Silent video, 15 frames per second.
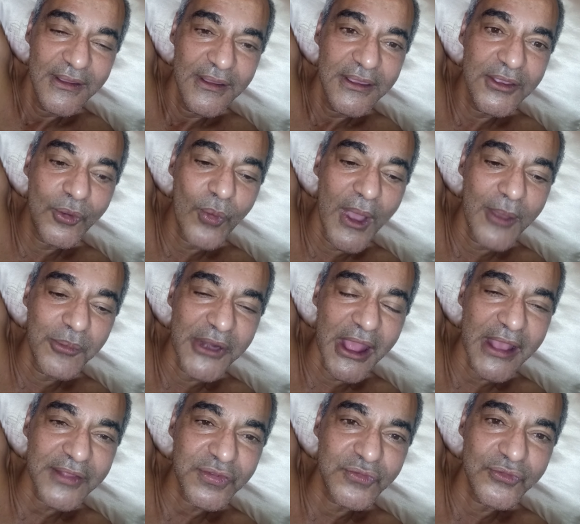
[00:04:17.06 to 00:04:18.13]
E com um
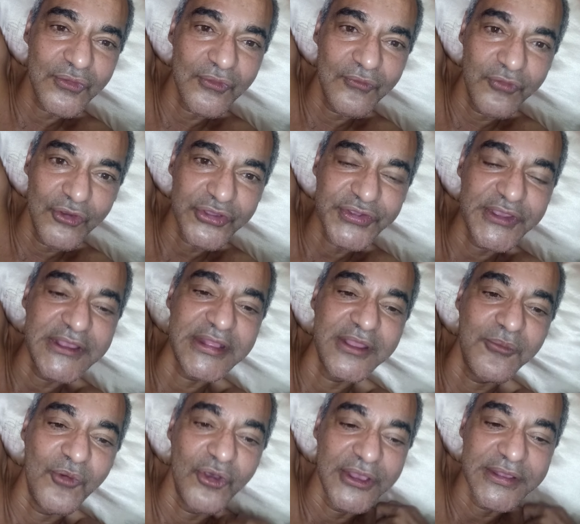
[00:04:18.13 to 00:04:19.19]
abraço, você,
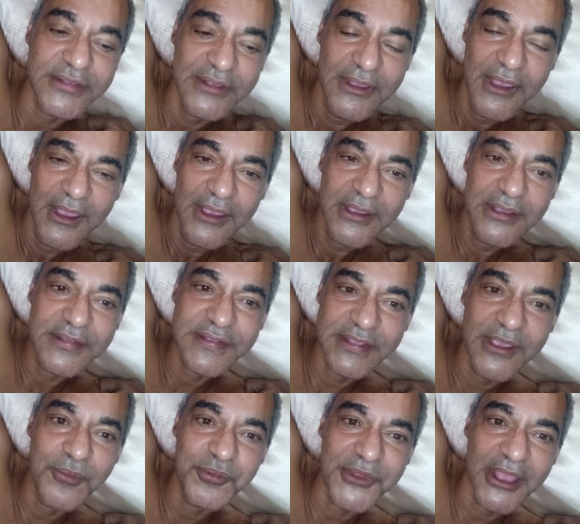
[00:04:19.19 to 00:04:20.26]
Demos, que
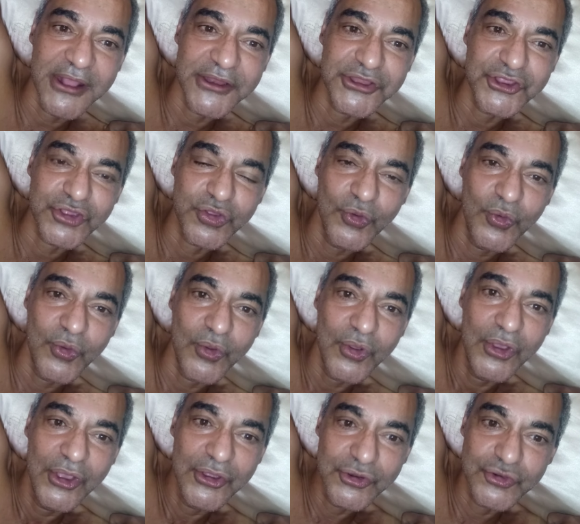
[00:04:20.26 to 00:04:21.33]
sempre acreditou
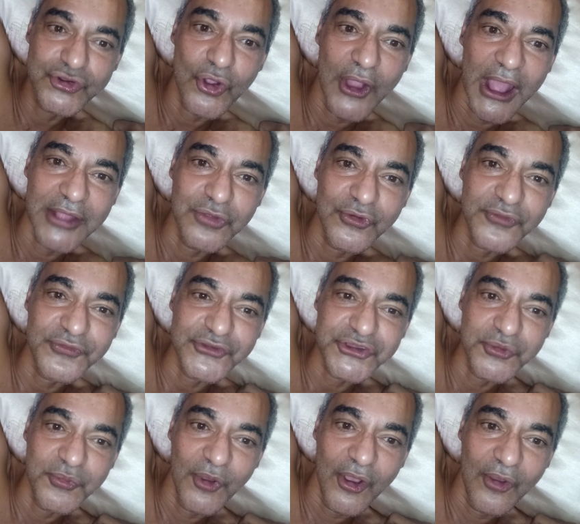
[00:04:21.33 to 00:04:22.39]
no jogador de
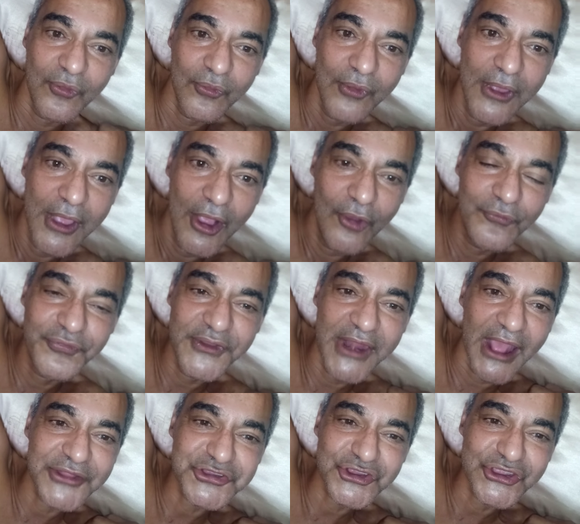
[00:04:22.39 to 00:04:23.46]
futebol. O
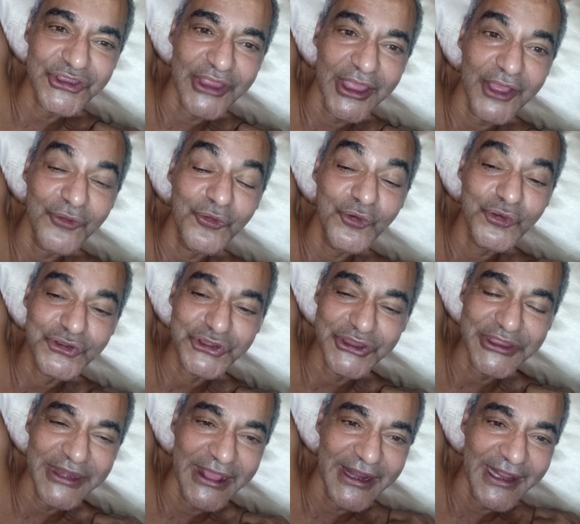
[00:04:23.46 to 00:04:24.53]
Finato é, o
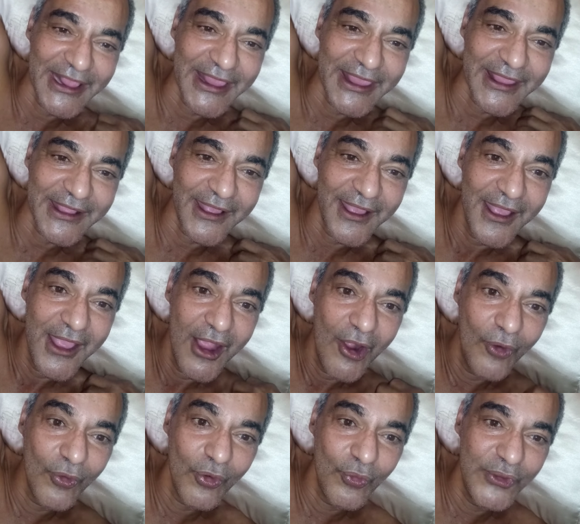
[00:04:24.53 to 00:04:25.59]
Chiquinho
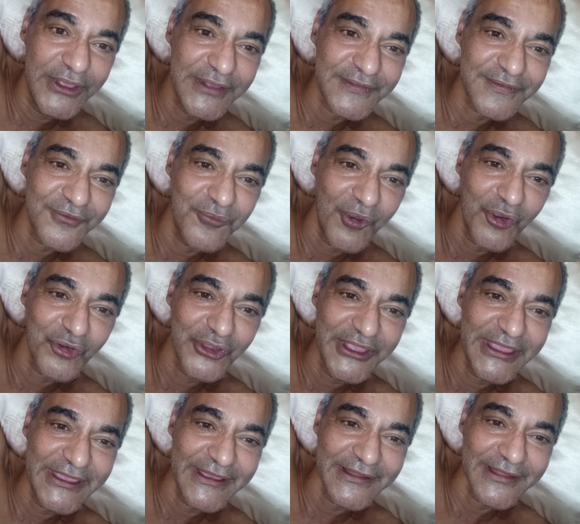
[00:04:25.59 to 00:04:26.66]
o Luiz, irmão
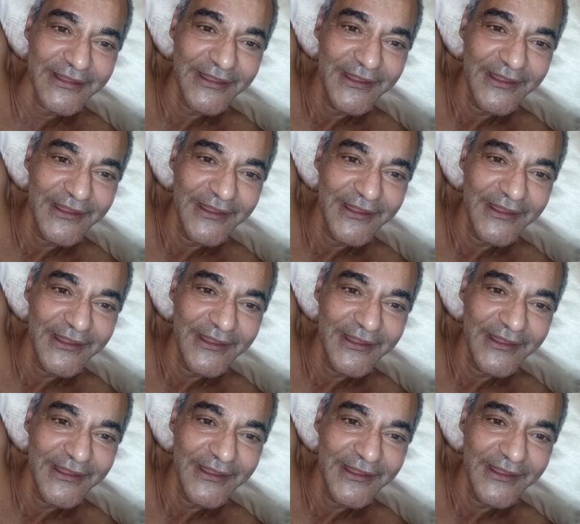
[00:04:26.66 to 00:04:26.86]
dele,